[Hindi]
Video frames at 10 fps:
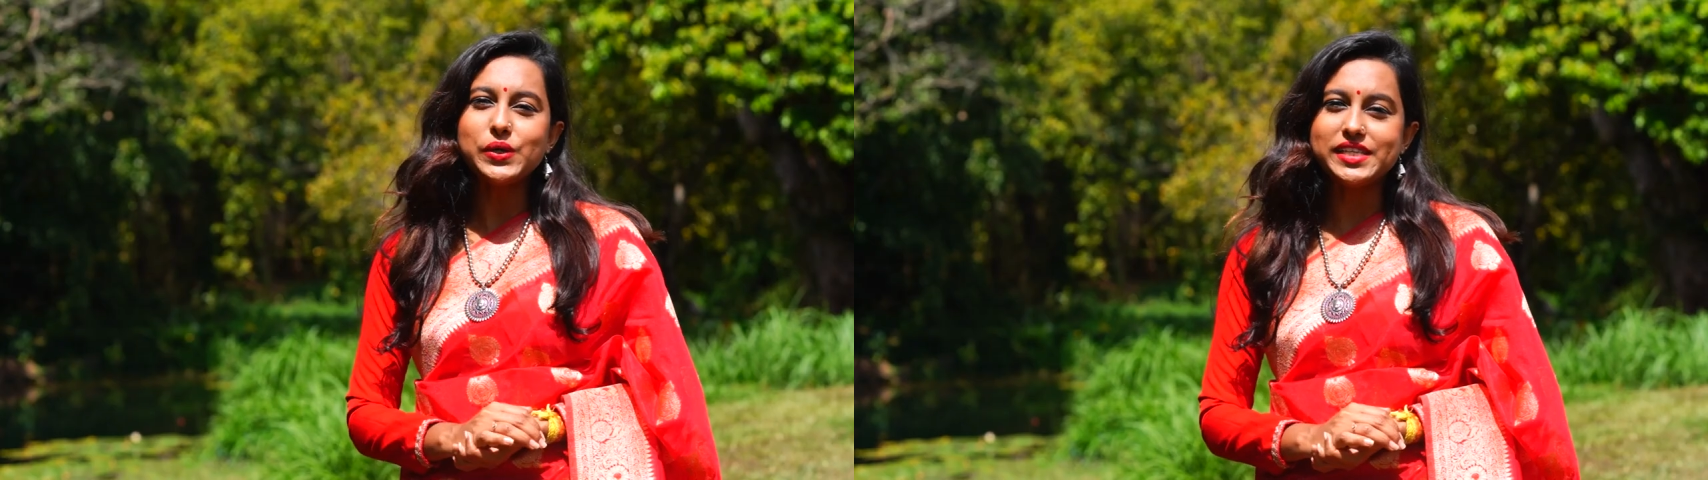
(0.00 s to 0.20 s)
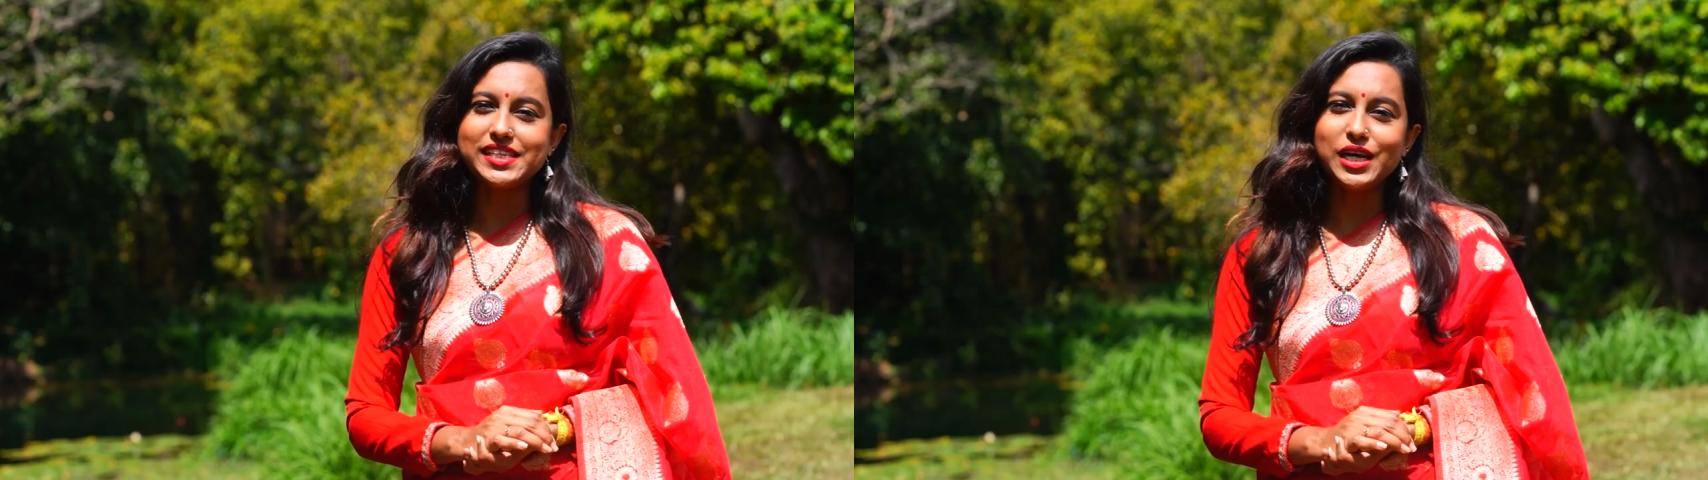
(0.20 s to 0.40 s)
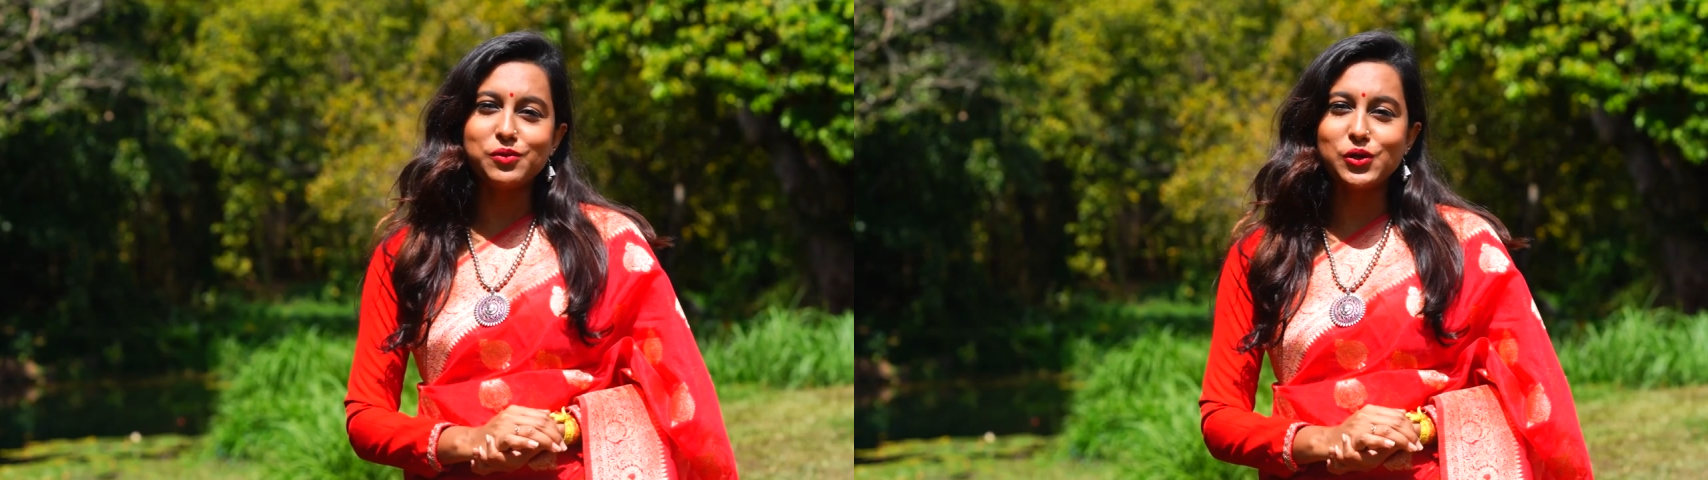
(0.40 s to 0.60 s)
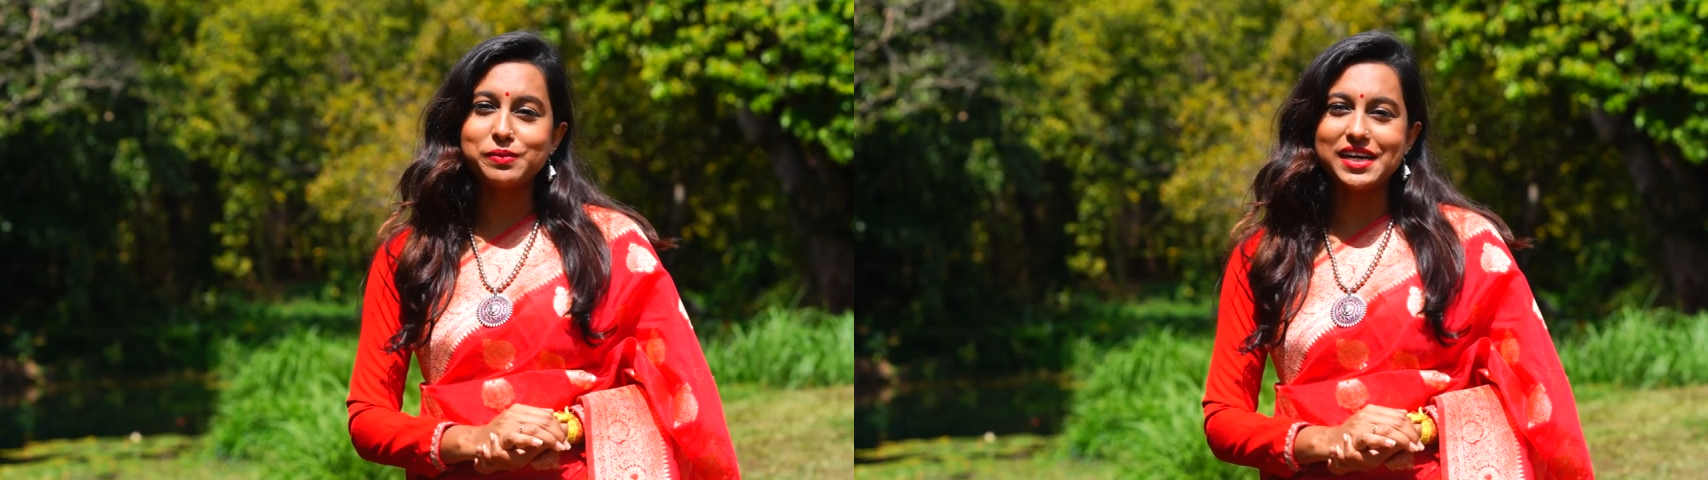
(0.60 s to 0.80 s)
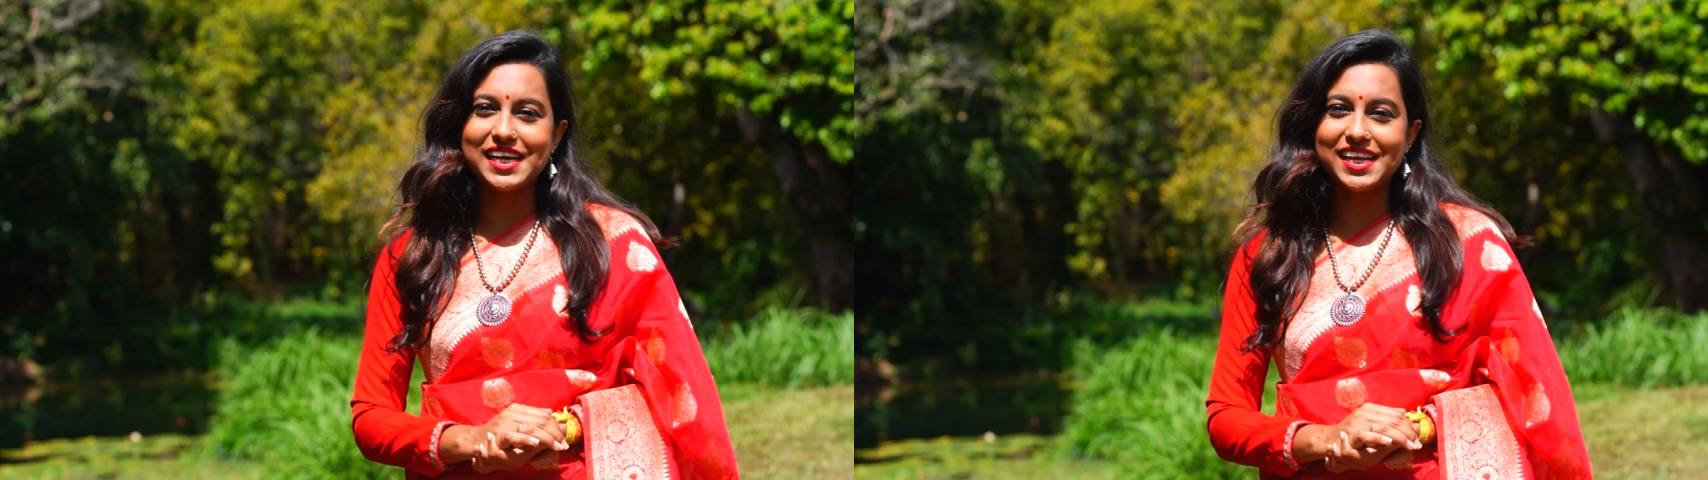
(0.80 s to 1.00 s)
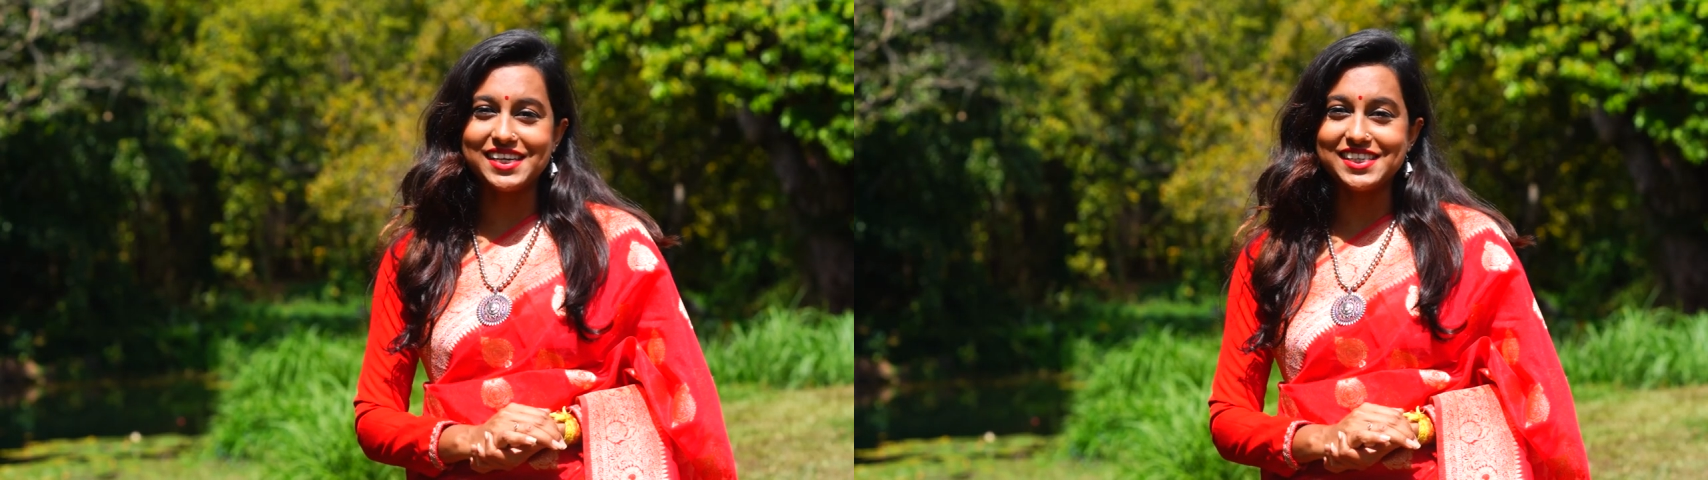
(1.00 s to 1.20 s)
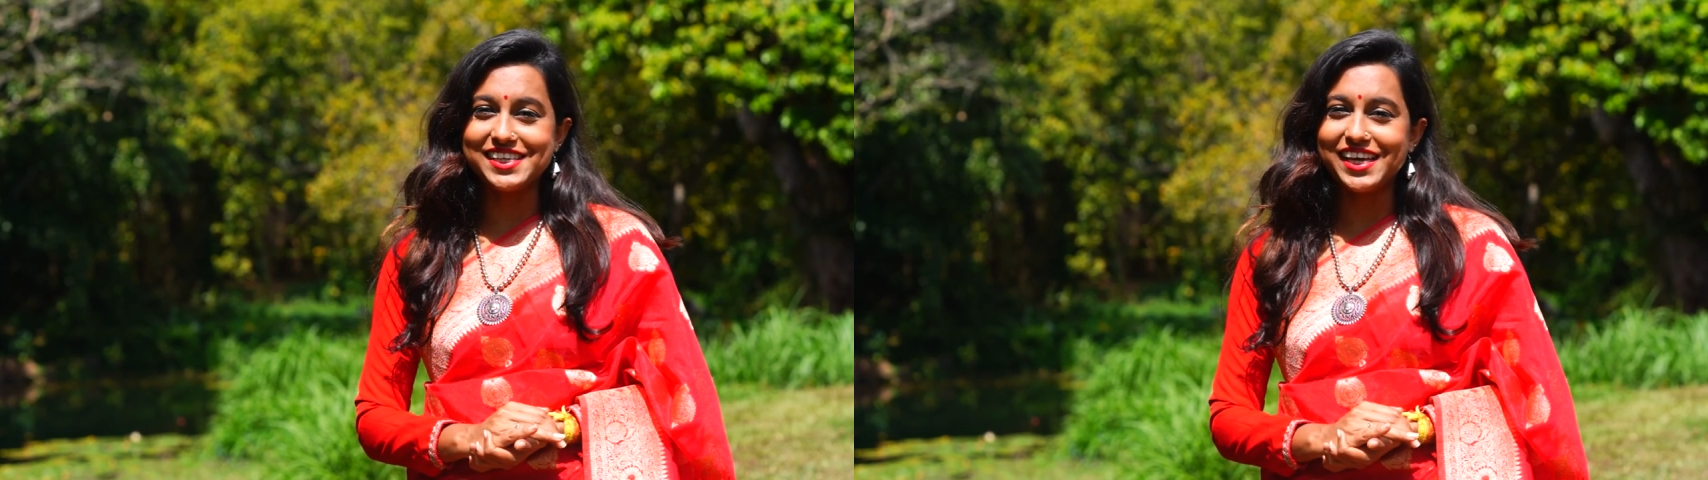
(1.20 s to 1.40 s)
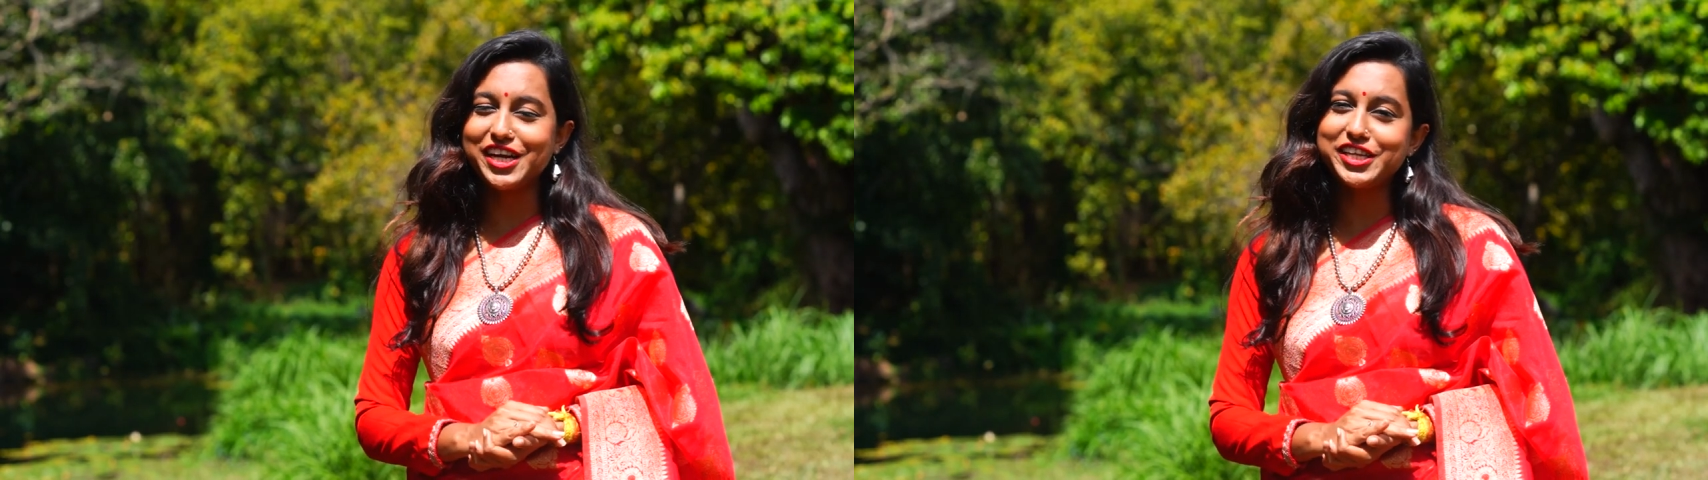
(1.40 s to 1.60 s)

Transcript: तीनों दिन हम लोग माता रानी के